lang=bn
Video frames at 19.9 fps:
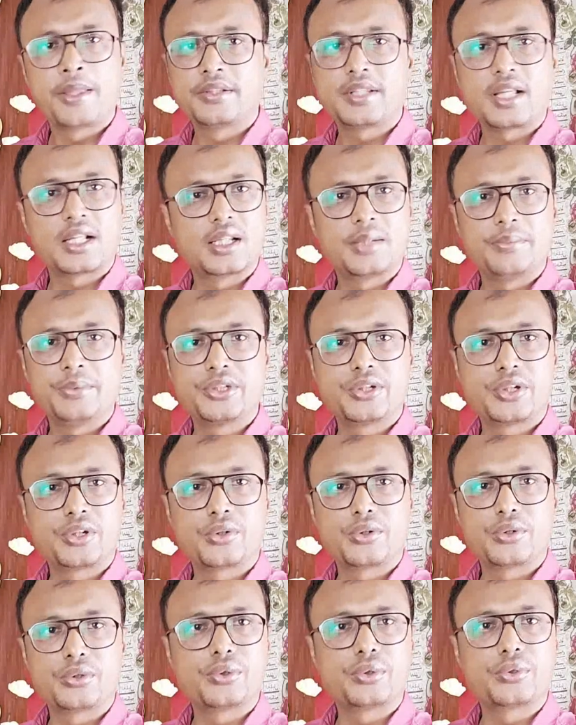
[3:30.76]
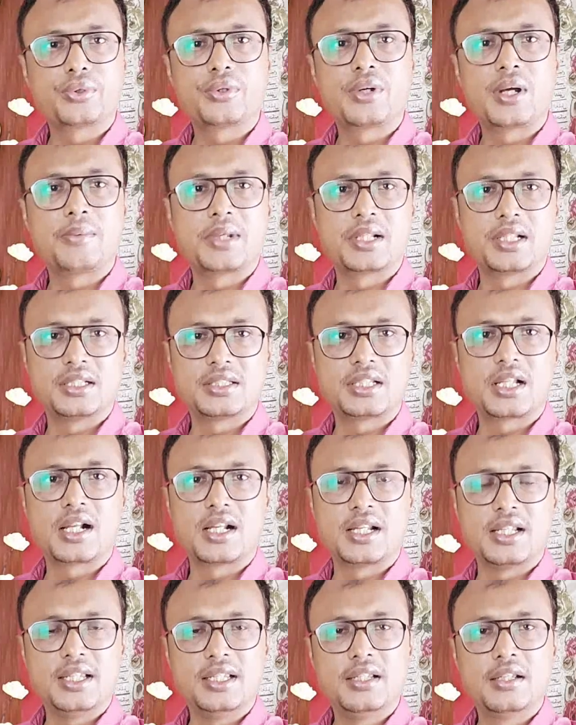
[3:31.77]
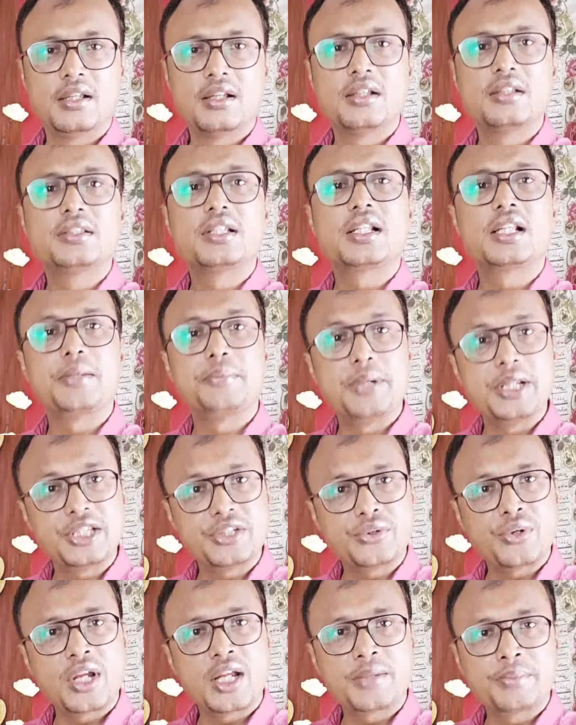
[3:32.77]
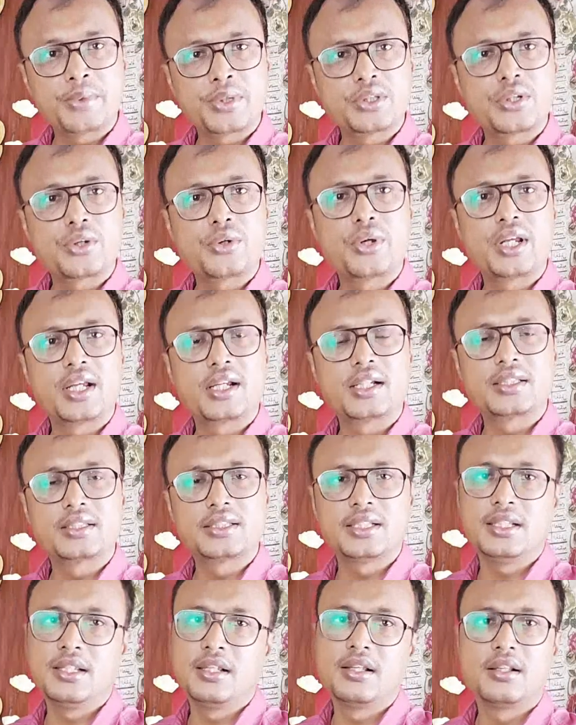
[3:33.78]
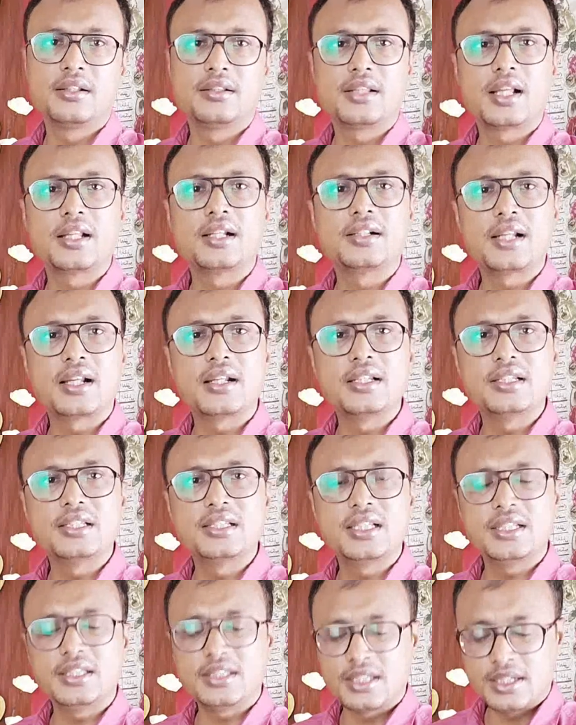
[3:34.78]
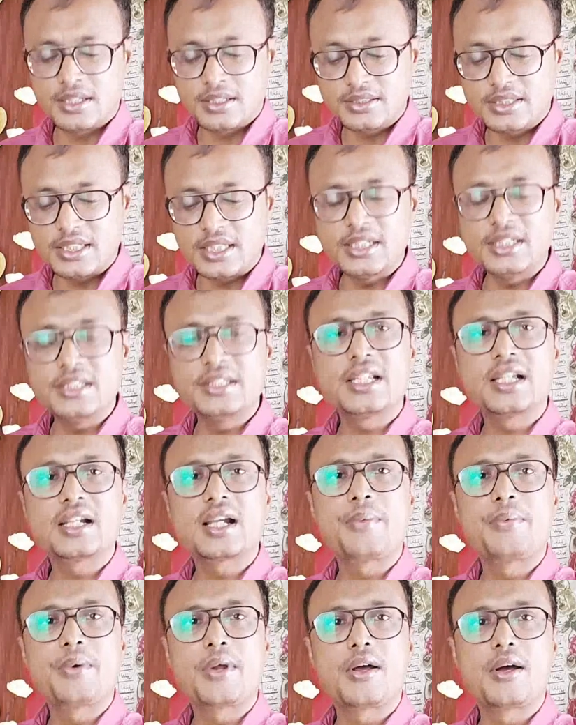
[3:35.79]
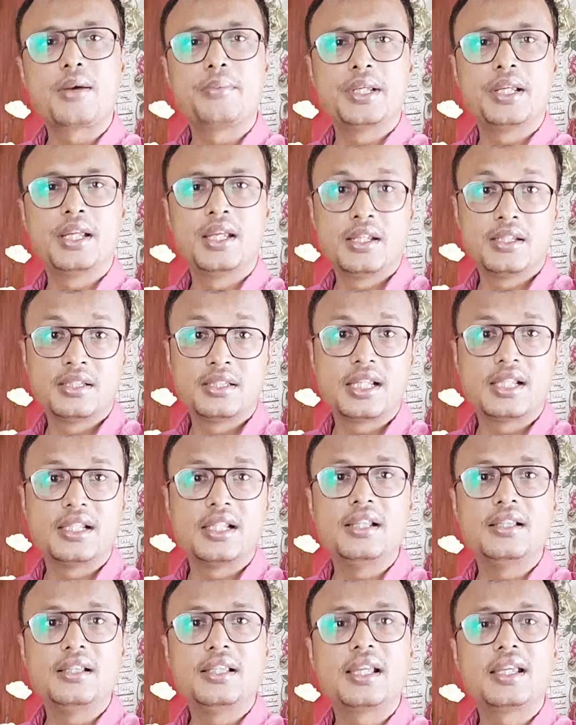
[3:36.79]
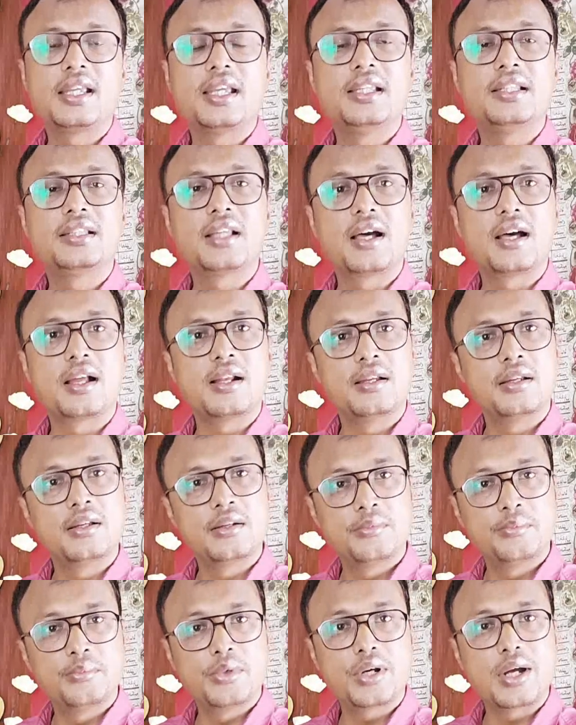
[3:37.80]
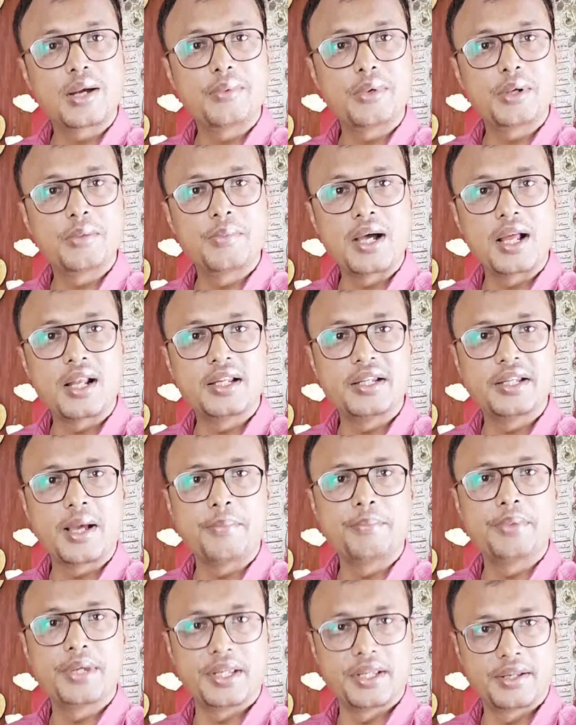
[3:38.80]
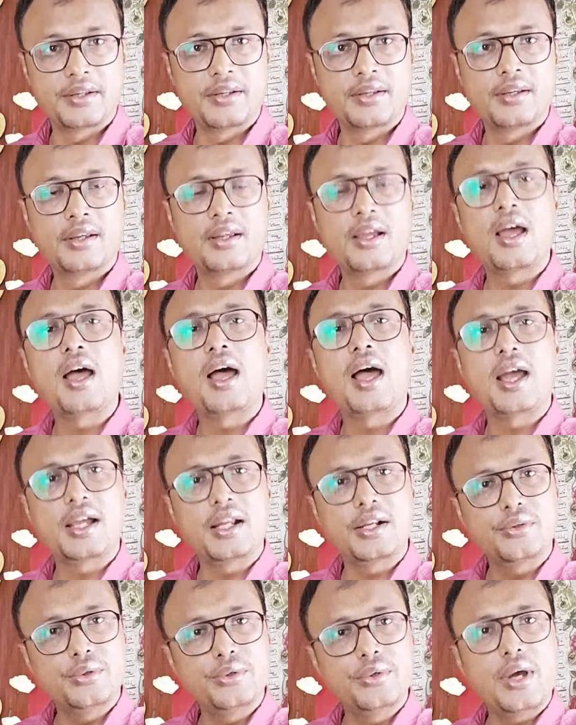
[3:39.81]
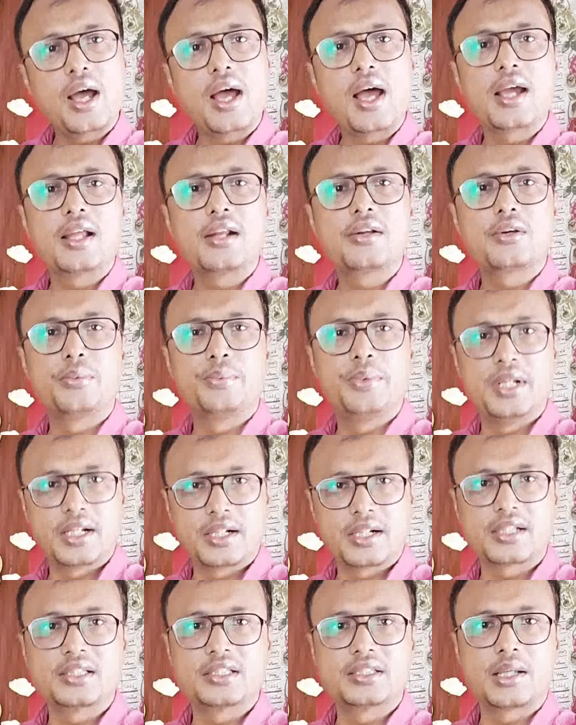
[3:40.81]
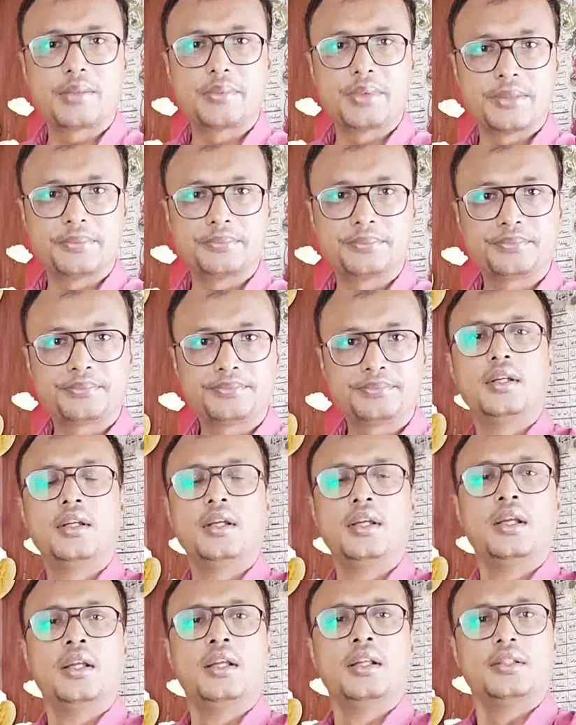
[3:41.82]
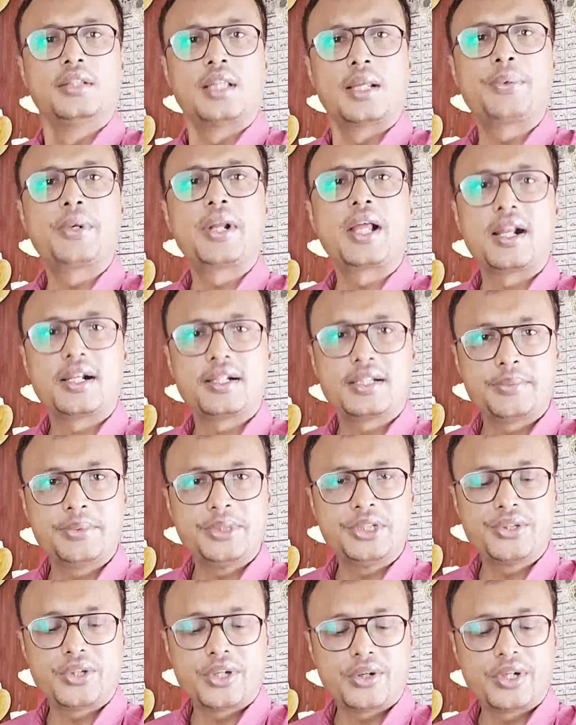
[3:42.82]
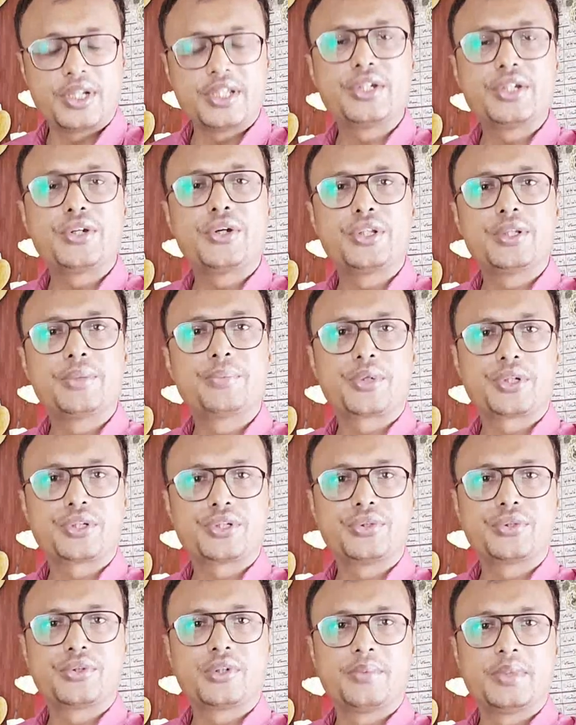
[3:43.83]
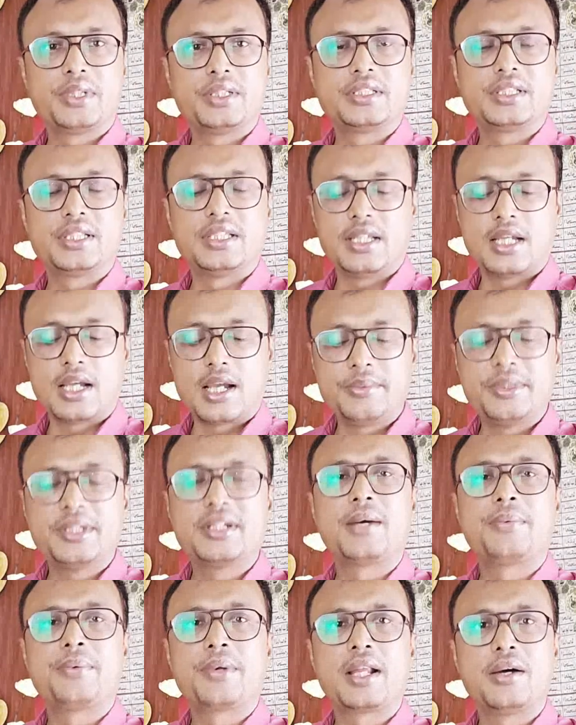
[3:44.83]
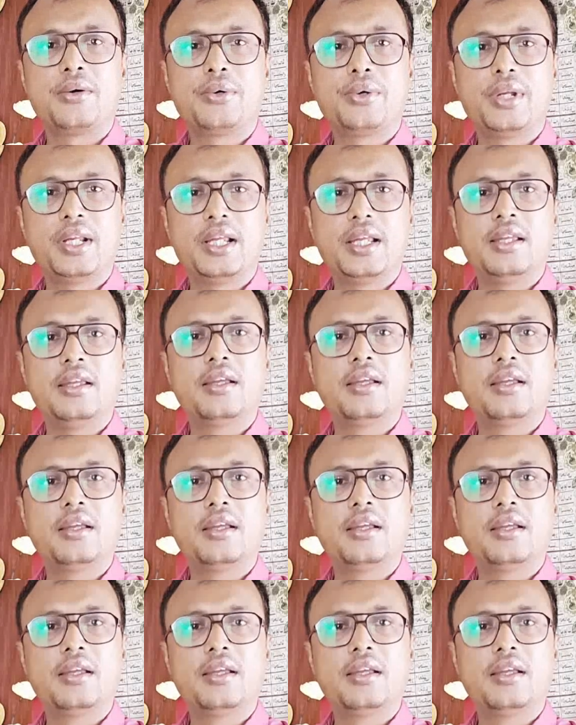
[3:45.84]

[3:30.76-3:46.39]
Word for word: তাদের বিষয়ে কোনো তথ্য আমাদের জানা নেই যাদের বেশ কয়েক বছর হয়ে গেছে তাদেরটা নিশ্চিত যেদিন সে কাফলা হবে সেদিন থেকেই তার মোকাবল মালি নামবে আগেরগুলো আগের কফিলের কাছে যাবে তারপরে আরেকটা বিষয়ে অনেকে হয়তো প্রশ্ন করবেন যে আমি কাফলা হলে